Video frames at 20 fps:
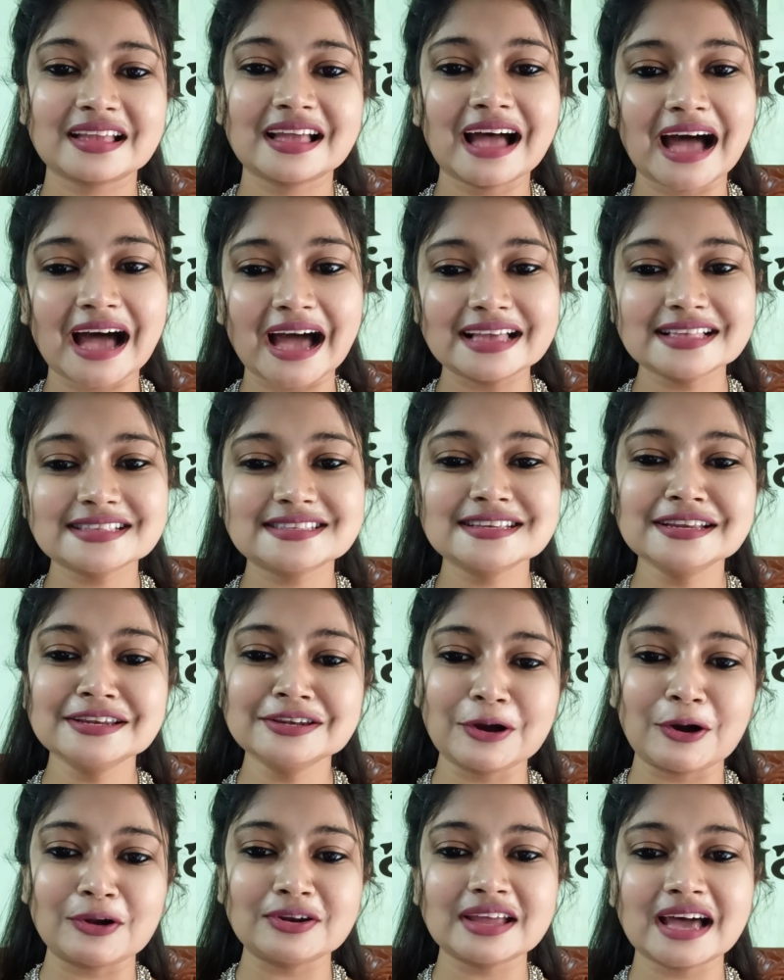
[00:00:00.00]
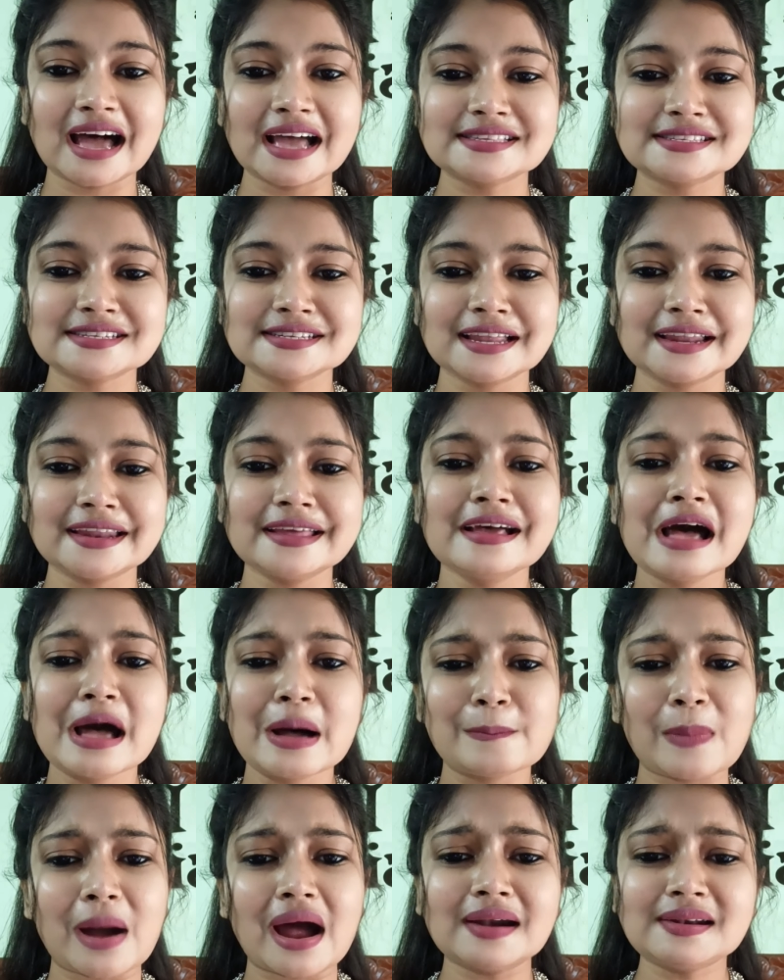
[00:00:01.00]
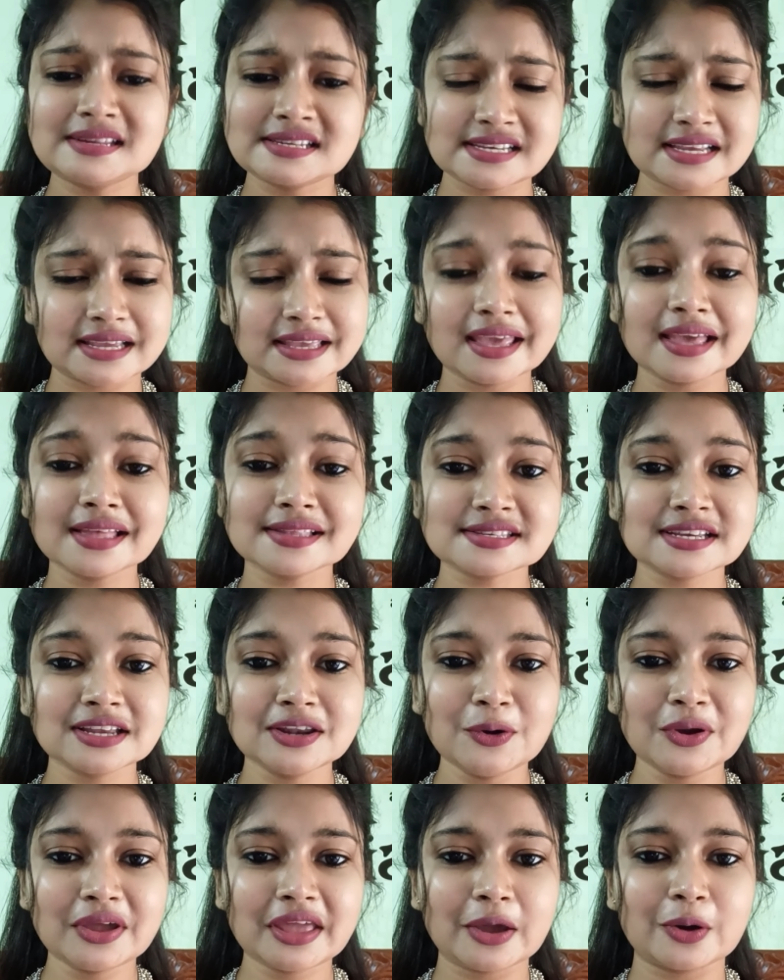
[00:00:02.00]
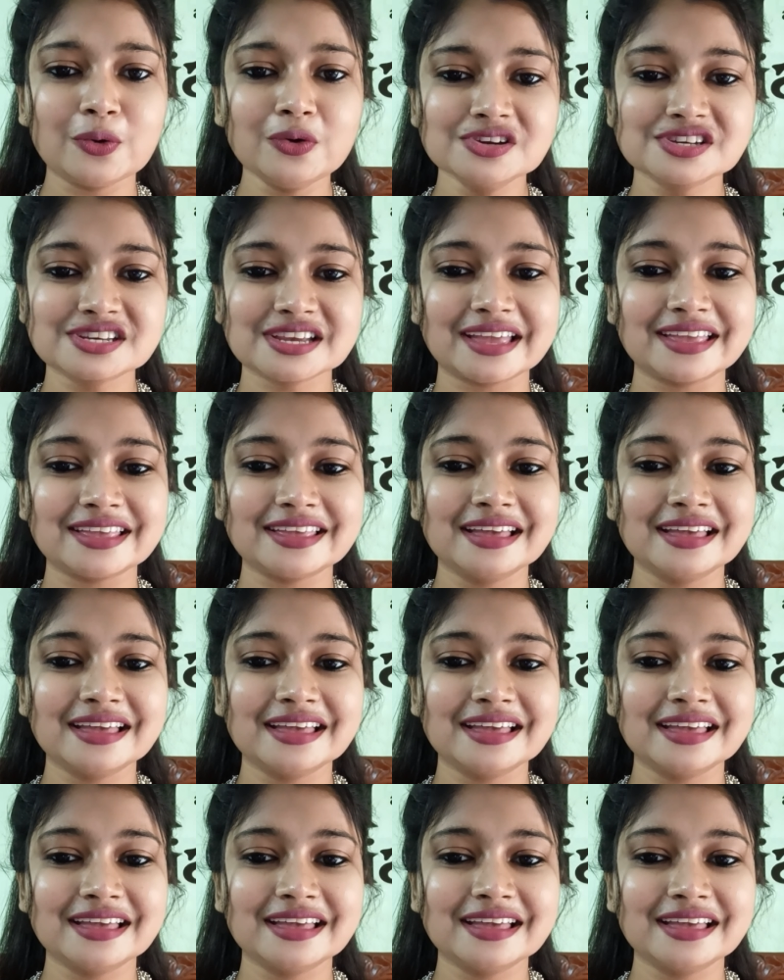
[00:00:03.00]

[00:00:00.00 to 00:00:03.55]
হাইজিন নন হাইজিনের পাঠ শিখিয়েছিল কেউ সেই